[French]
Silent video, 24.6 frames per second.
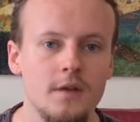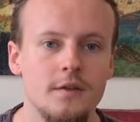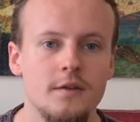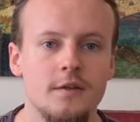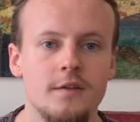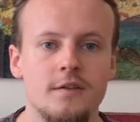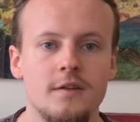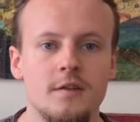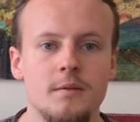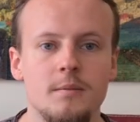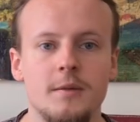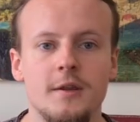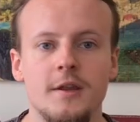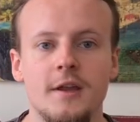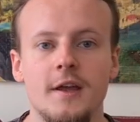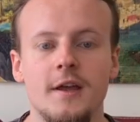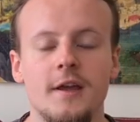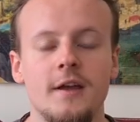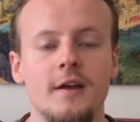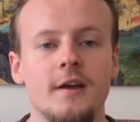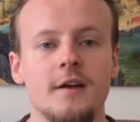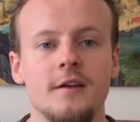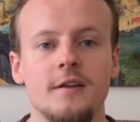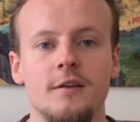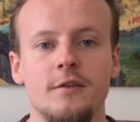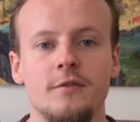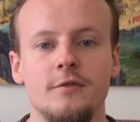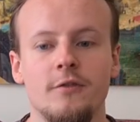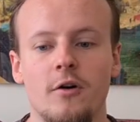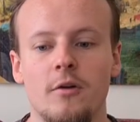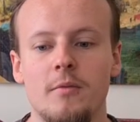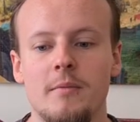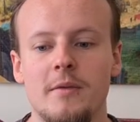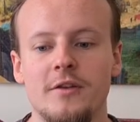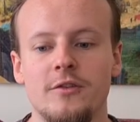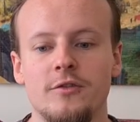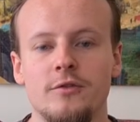des séminaires, des
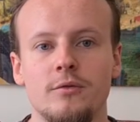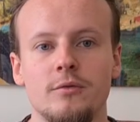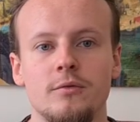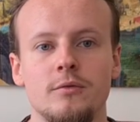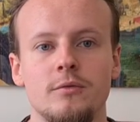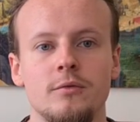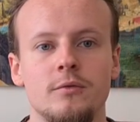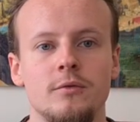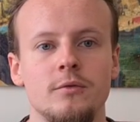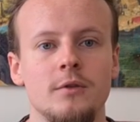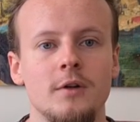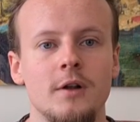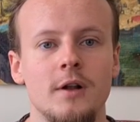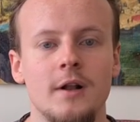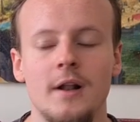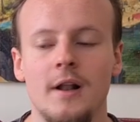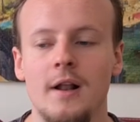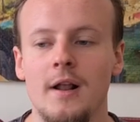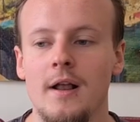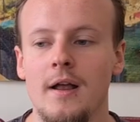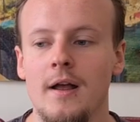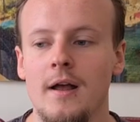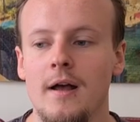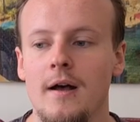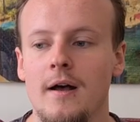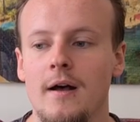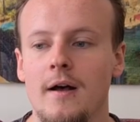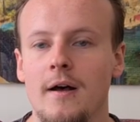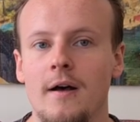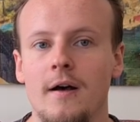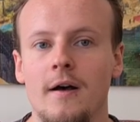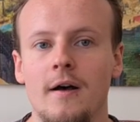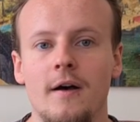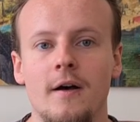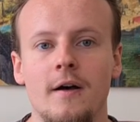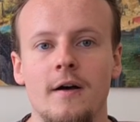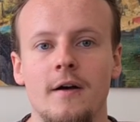formations,
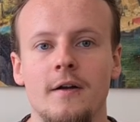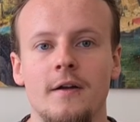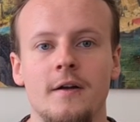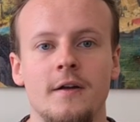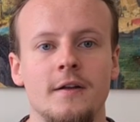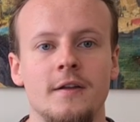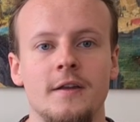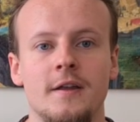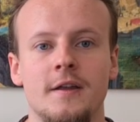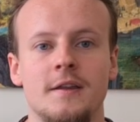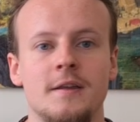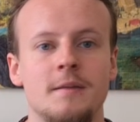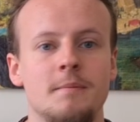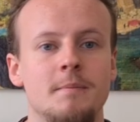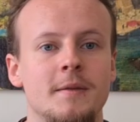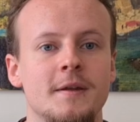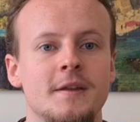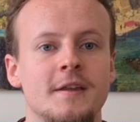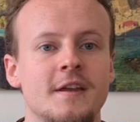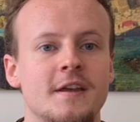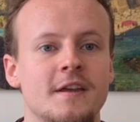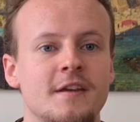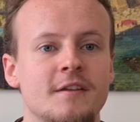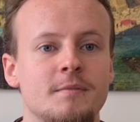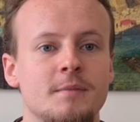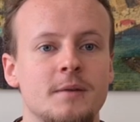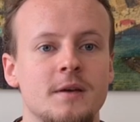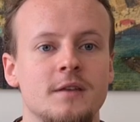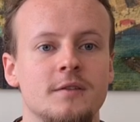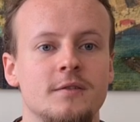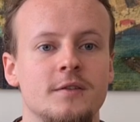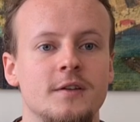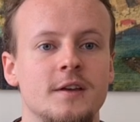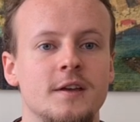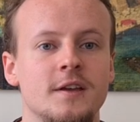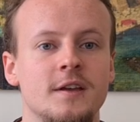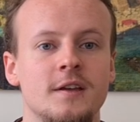euh, des PDF
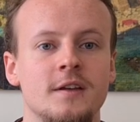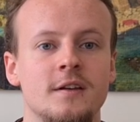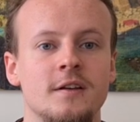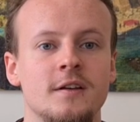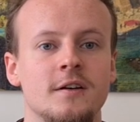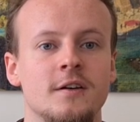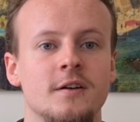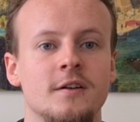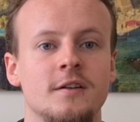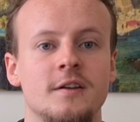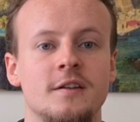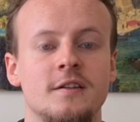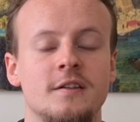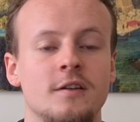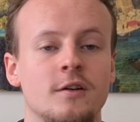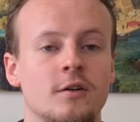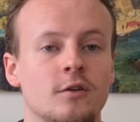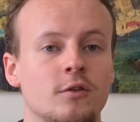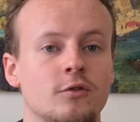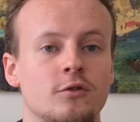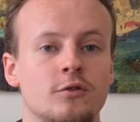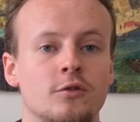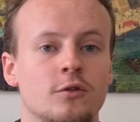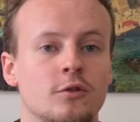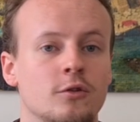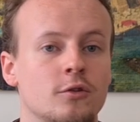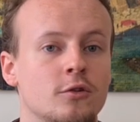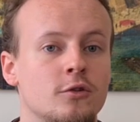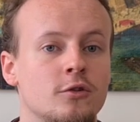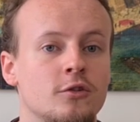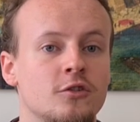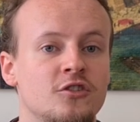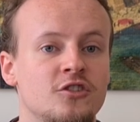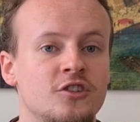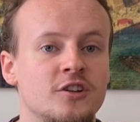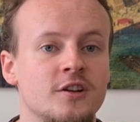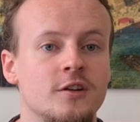privés, euh, des séances de,
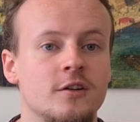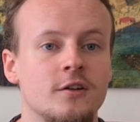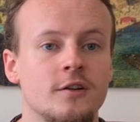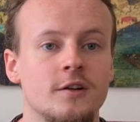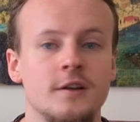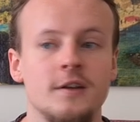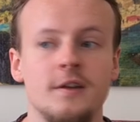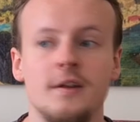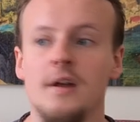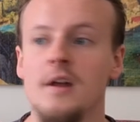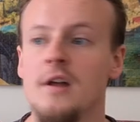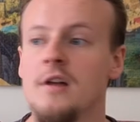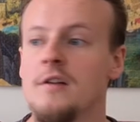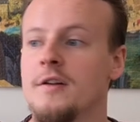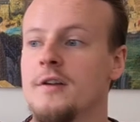coaching en ligne.